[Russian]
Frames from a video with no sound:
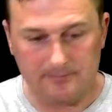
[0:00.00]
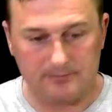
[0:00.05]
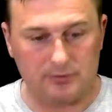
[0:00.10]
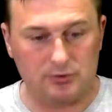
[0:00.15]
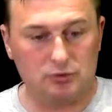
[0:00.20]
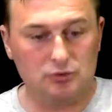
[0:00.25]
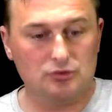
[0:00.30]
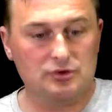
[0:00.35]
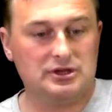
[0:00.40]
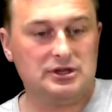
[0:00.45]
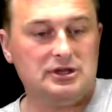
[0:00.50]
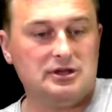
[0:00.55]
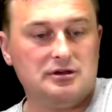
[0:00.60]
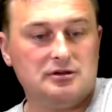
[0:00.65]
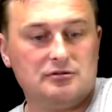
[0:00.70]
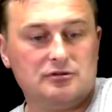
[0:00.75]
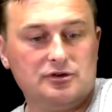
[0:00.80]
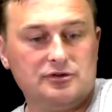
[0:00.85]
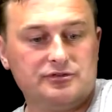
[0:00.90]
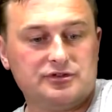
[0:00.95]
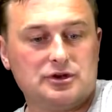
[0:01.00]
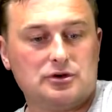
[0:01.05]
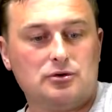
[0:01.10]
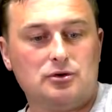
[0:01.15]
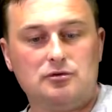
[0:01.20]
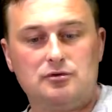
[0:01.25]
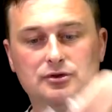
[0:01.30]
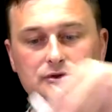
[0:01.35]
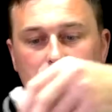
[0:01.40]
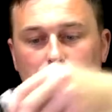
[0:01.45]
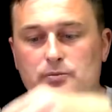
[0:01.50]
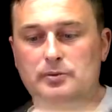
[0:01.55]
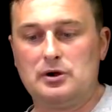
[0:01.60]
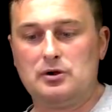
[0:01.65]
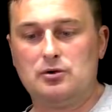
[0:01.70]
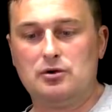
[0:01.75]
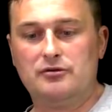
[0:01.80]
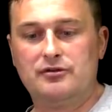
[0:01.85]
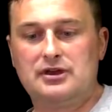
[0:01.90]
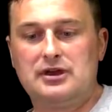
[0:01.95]
Ну и вот в такой вот
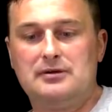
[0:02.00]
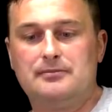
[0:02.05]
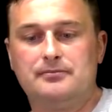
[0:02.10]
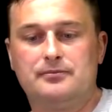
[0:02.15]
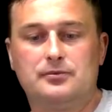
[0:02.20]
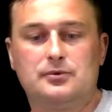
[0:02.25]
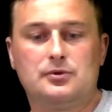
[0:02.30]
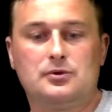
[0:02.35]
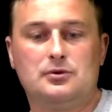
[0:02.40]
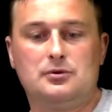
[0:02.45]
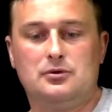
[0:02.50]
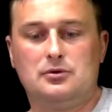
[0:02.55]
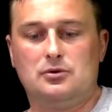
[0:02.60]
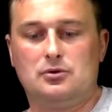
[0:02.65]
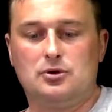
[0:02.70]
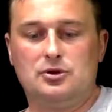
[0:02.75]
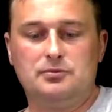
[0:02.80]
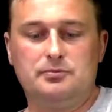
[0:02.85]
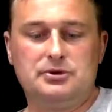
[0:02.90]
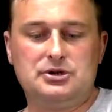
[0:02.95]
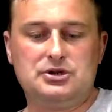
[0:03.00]
упаковке он